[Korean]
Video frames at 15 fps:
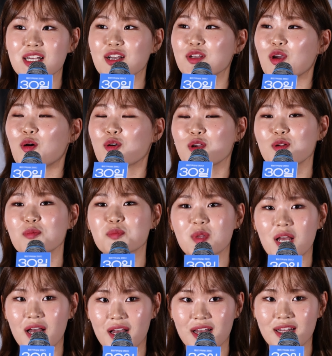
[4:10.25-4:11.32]
참
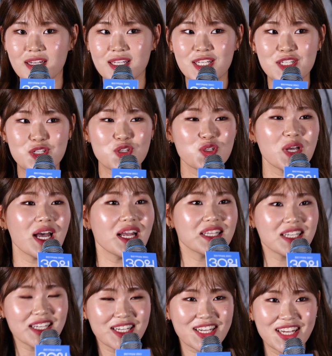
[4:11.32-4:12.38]
경이롭다 이
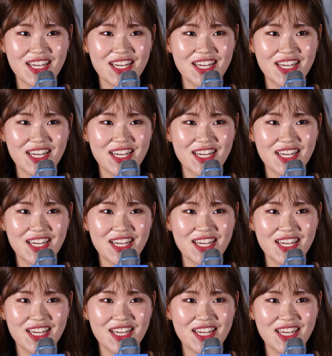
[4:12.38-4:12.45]
순간이